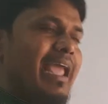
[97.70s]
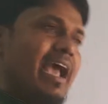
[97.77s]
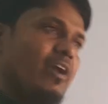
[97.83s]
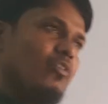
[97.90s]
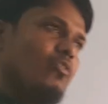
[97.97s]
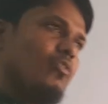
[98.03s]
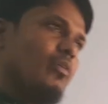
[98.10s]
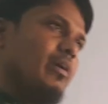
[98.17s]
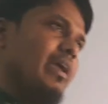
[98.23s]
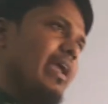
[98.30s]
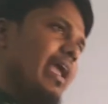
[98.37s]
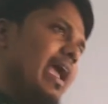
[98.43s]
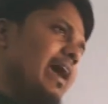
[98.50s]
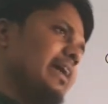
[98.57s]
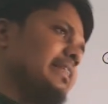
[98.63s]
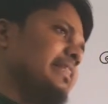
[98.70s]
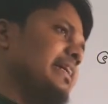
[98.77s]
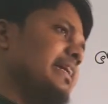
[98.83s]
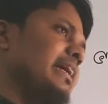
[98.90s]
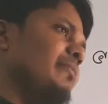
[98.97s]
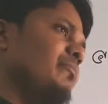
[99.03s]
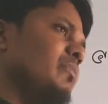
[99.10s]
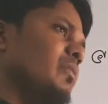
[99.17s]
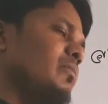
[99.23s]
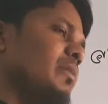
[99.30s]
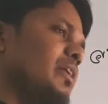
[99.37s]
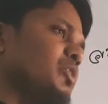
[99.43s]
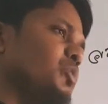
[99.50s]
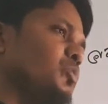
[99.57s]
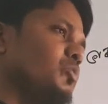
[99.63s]
এক এক থেকে
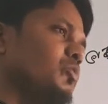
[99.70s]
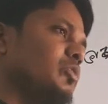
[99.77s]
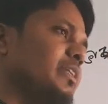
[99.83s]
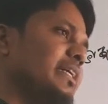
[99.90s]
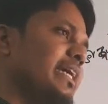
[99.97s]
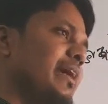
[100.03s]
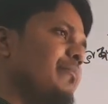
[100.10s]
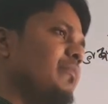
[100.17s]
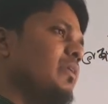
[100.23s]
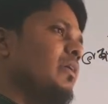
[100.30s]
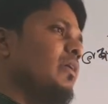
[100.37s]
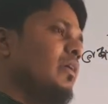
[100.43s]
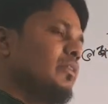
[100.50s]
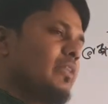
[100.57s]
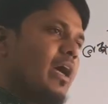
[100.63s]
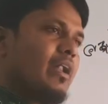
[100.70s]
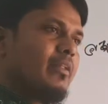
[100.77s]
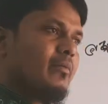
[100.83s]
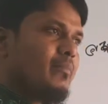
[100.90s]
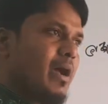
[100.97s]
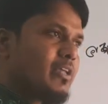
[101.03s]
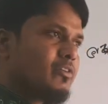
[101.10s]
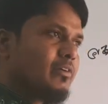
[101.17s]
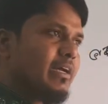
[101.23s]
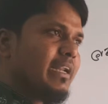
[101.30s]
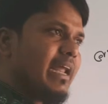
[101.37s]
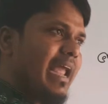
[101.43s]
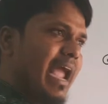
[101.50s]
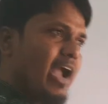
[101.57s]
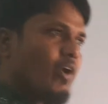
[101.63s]
মানে শূন্য থেকে তার ভাজকের
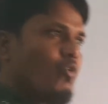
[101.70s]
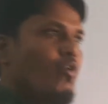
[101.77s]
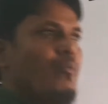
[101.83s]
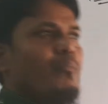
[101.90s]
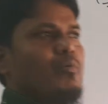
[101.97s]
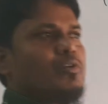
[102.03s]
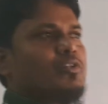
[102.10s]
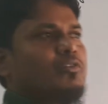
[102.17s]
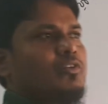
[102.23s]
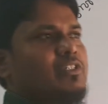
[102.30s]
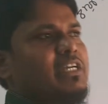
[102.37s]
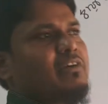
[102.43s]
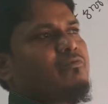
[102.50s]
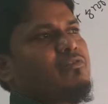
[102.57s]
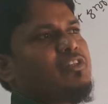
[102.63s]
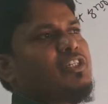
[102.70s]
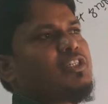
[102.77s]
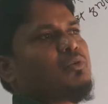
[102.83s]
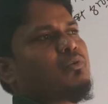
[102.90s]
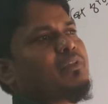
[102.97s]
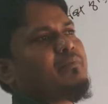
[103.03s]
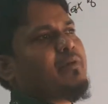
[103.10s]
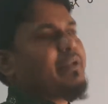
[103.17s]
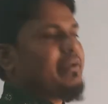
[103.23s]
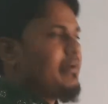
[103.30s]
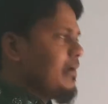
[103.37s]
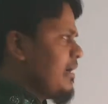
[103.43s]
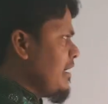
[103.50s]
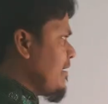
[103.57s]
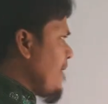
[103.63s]
এক কম পর্যন্ত যে কোনো জিনিস হতে পারে
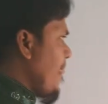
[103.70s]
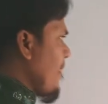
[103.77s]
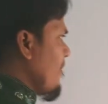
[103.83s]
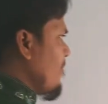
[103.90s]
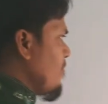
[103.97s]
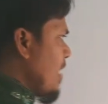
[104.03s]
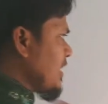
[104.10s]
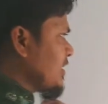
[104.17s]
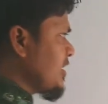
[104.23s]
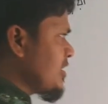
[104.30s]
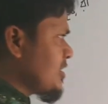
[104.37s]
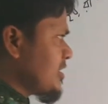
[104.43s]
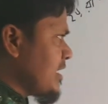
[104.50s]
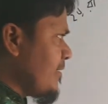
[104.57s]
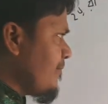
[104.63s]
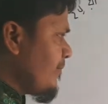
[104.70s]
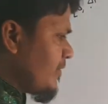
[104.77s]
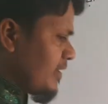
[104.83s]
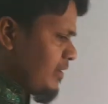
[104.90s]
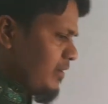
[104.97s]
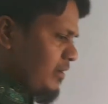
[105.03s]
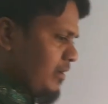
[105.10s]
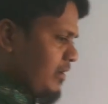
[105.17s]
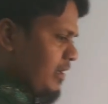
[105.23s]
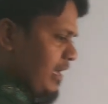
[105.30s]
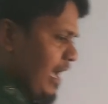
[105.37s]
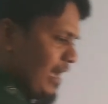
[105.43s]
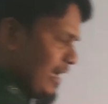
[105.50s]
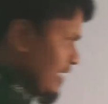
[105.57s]
হ্যাঁ ভাগশেষটা আর